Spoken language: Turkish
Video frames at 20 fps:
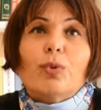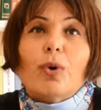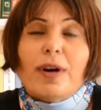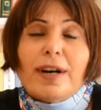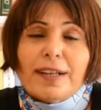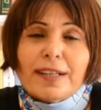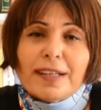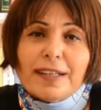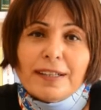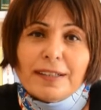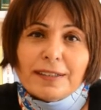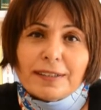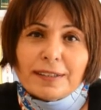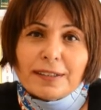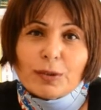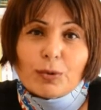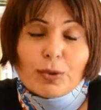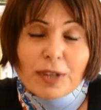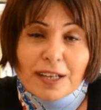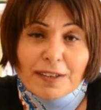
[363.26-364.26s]

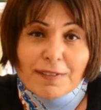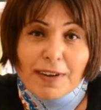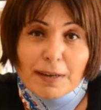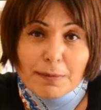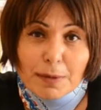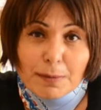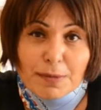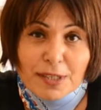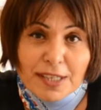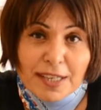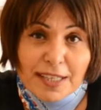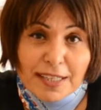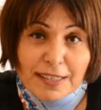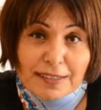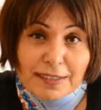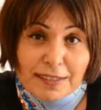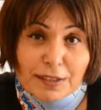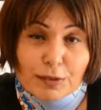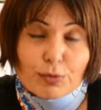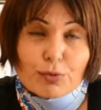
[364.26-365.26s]
doğaya kulak vermemiz
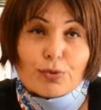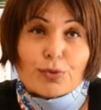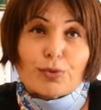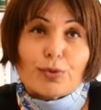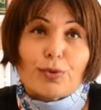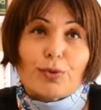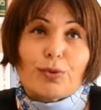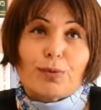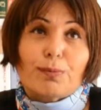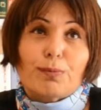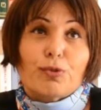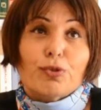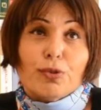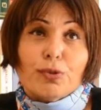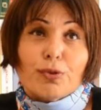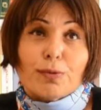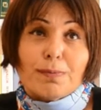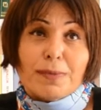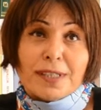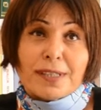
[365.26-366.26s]
gerektiğini düşünüyorum.
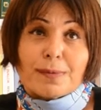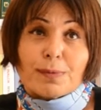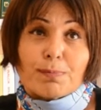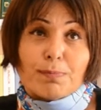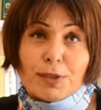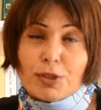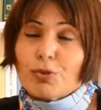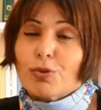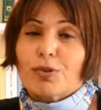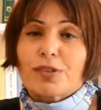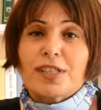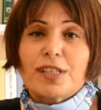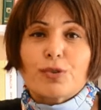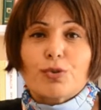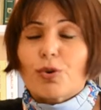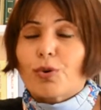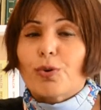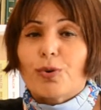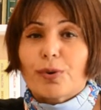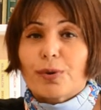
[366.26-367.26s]
Çünkü biz birçok şeyi
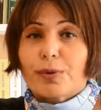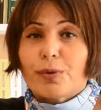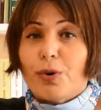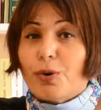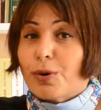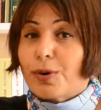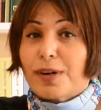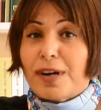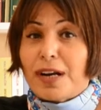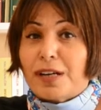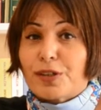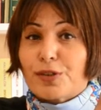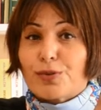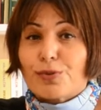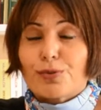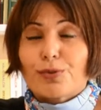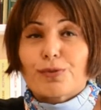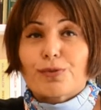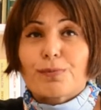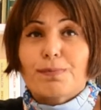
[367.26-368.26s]
çok hor,
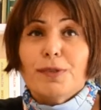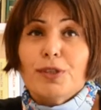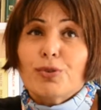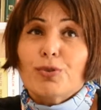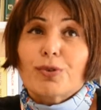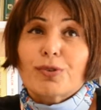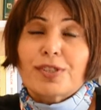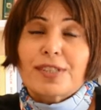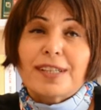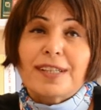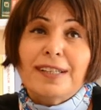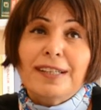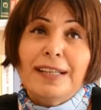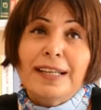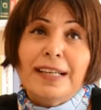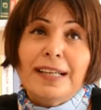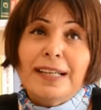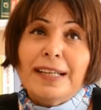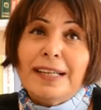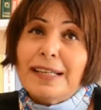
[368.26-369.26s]
harcıyoruz. Birçok şeyi
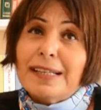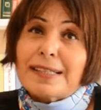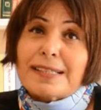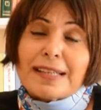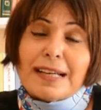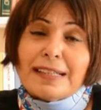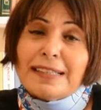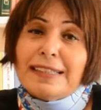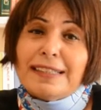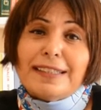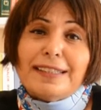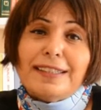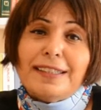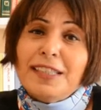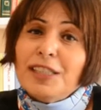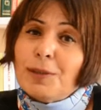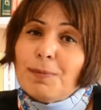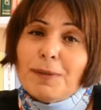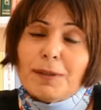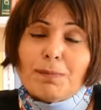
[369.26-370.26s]
sanki
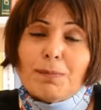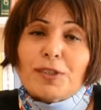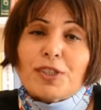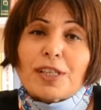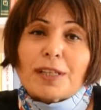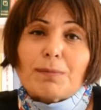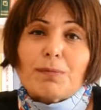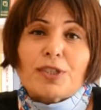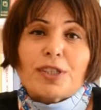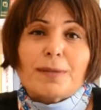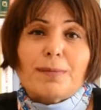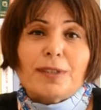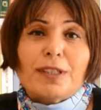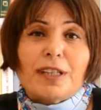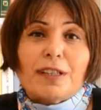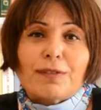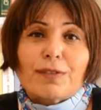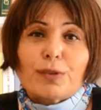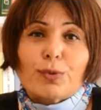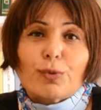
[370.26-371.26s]
hiç bitmeyecekmiş gibi
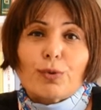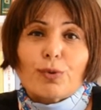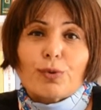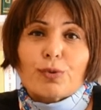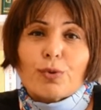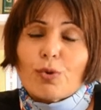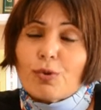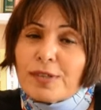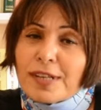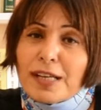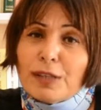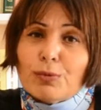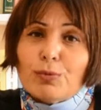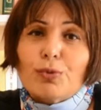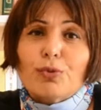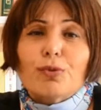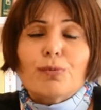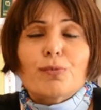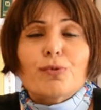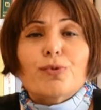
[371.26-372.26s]
davranıyoruz. Özen
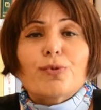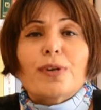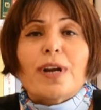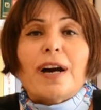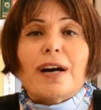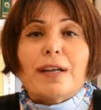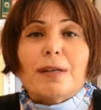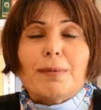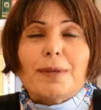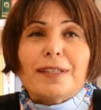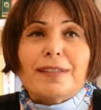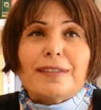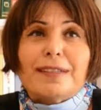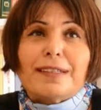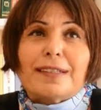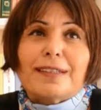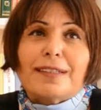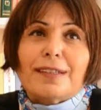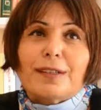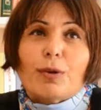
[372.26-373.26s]
duygumuzu
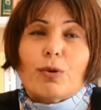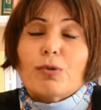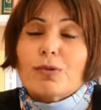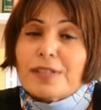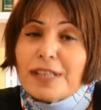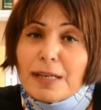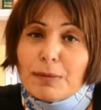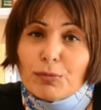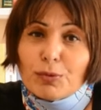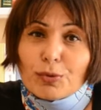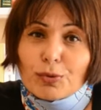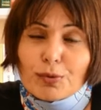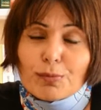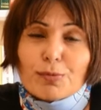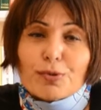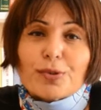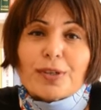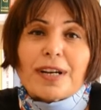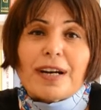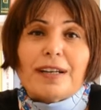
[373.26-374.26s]
kaybettik, özlem
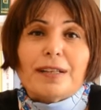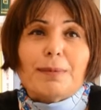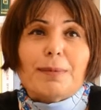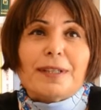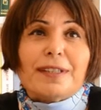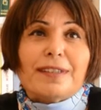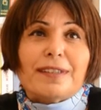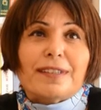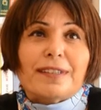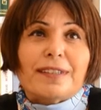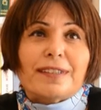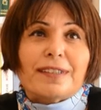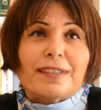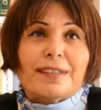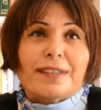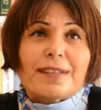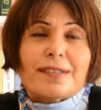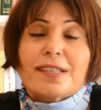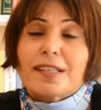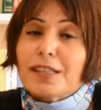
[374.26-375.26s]
duygumuzu
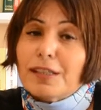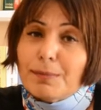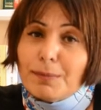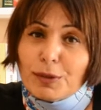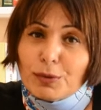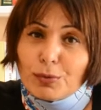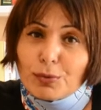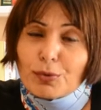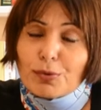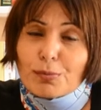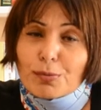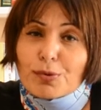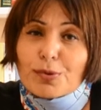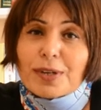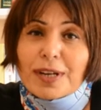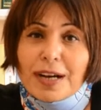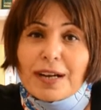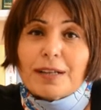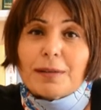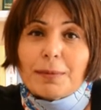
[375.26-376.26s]
kaybettik, sakınma
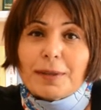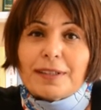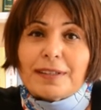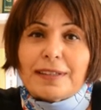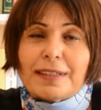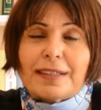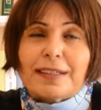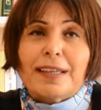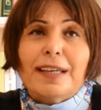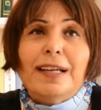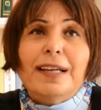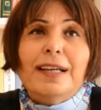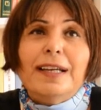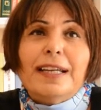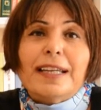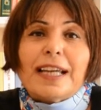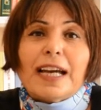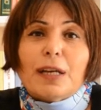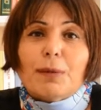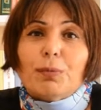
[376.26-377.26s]
duygumuzu kaybettik.
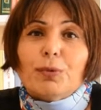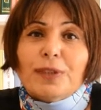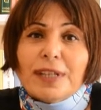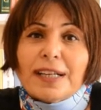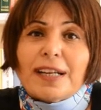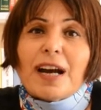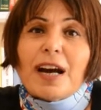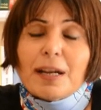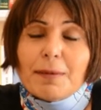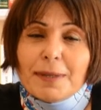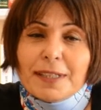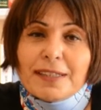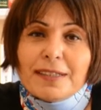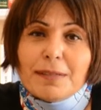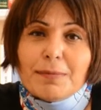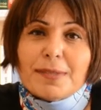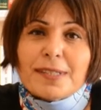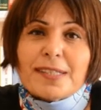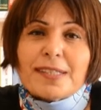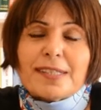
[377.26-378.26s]
Yani bunları
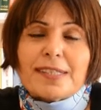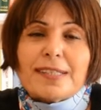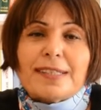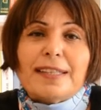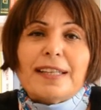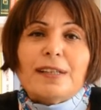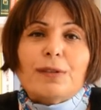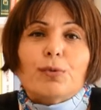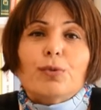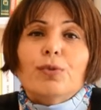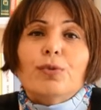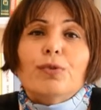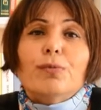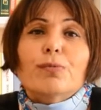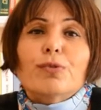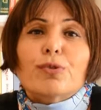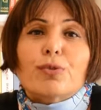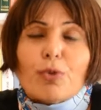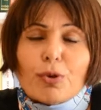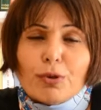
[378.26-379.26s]
kaybettiğimiz için de
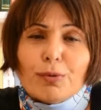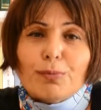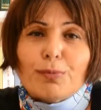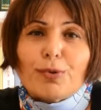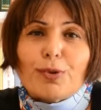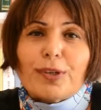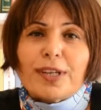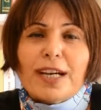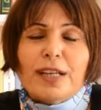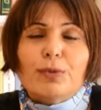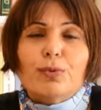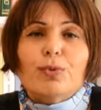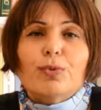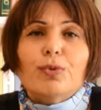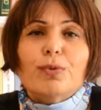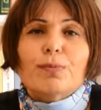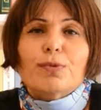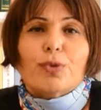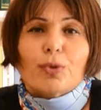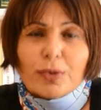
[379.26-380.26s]
ruhumuz doymuyor. Yani
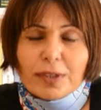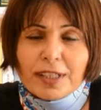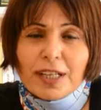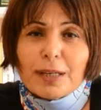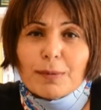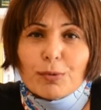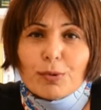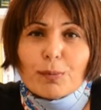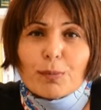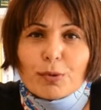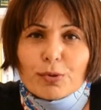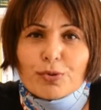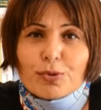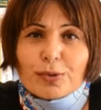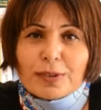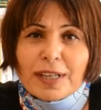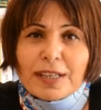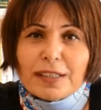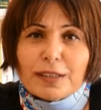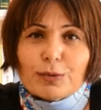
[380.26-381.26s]
ruhumuz o kadar büyük
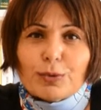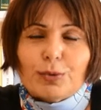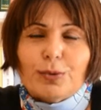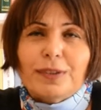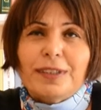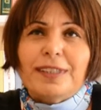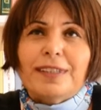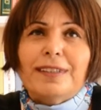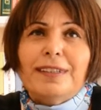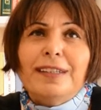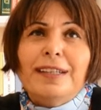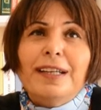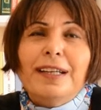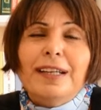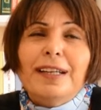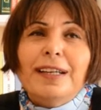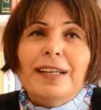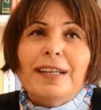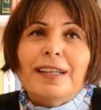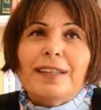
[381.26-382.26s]
boşluklarla dolu ki
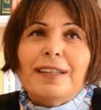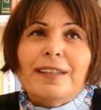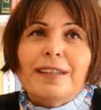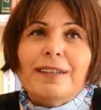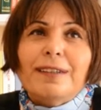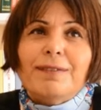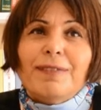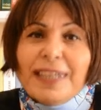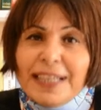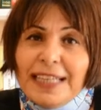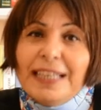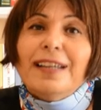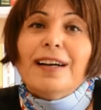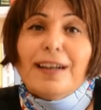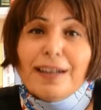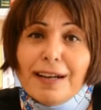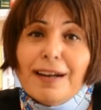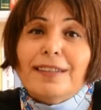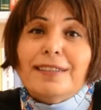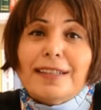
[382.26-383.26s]
e, ve
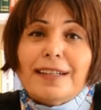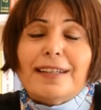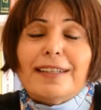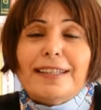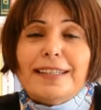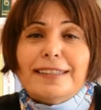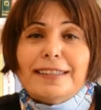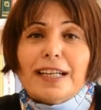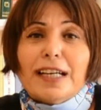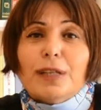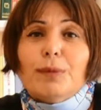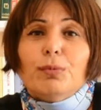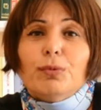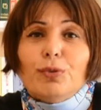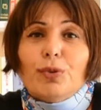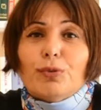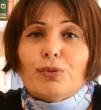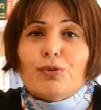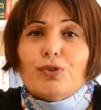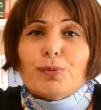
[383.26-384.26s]
ilahi adalet yani
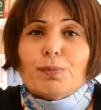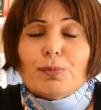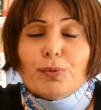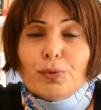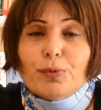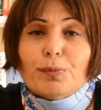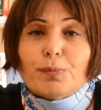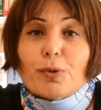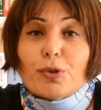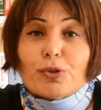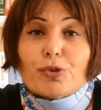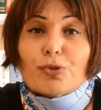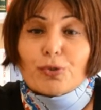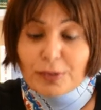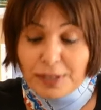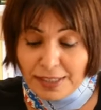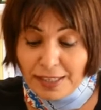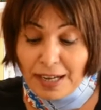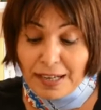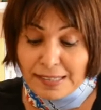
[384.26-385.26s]
bu dönüş bu
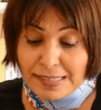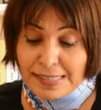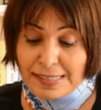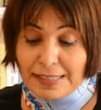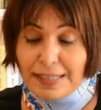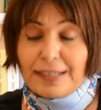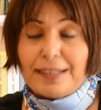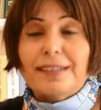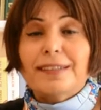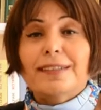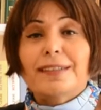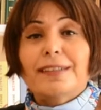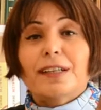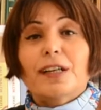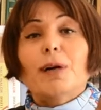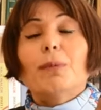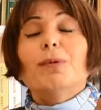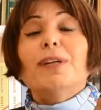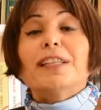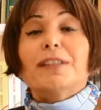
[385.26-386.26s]
boşluklara asla e,
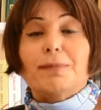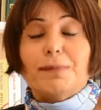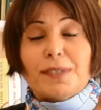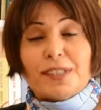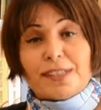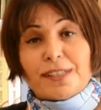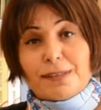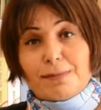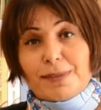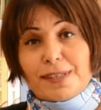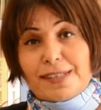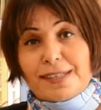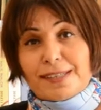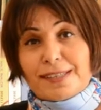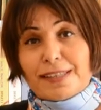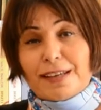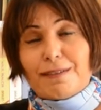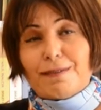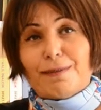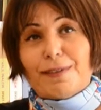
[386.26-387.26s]
kabul etmeyeceği bir
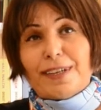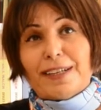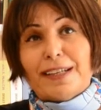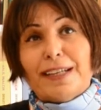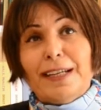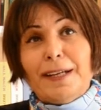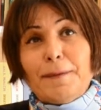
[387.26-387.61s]
sistem var.